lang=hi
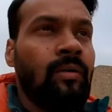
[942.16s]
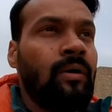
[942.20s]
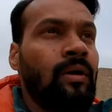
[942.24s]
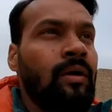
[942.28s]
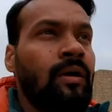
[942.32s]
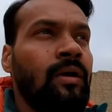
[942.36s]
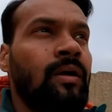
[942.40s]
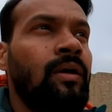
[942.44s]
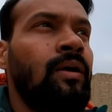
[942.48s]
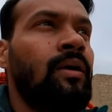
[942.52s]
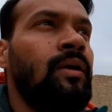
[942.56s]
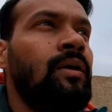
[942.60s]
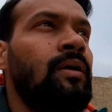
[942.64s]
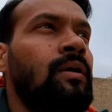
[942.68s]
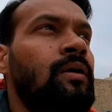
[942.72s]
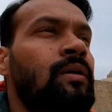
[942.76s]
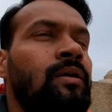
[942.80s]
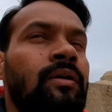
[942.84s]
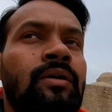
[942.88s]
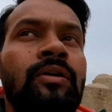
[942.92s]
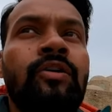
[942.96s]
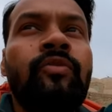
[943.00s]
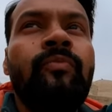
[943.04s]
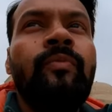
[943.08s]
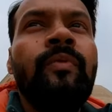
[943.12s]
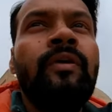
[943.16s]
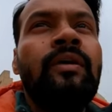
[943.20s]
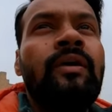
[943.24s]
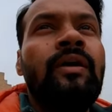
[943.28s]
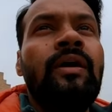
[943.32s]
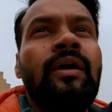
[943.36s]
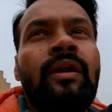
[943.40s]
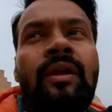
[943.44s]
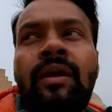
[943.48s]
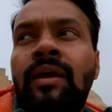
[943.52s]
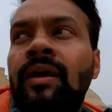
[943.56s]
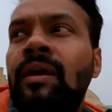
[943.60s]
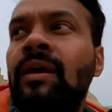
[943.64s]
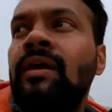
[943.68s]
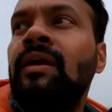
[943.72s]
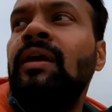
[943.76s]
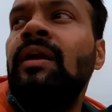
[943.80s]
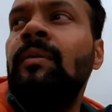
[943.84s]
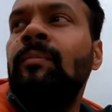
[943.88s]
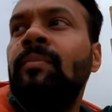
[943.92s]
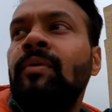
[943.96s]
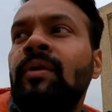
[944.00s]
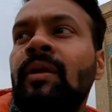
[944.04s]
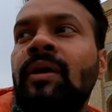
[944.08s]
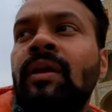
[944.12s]
हुआ है इसमें क्या नया क्या
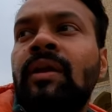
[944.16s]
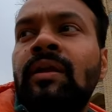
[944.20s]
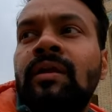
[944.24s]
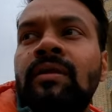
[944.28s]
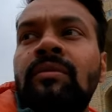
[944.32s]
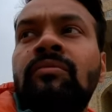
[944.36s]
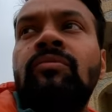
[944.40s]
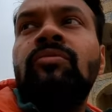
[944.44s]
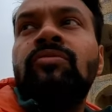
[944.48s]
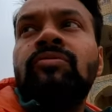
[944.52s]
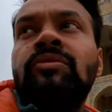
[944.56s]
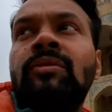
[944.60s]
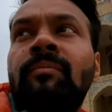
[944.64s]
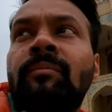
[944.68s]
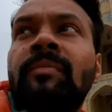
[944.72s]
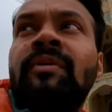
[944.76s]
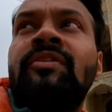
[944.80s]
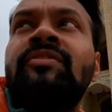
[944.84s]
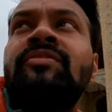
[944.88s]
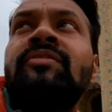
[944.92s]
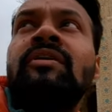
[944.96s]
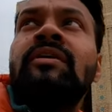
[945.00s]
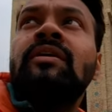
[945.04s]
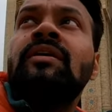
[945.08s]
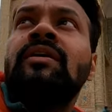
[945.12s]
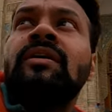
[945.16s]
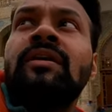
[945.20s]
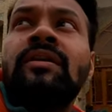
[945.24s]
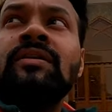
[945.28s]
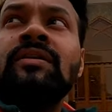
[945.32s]
पुराना ना वो सब मिक्स करके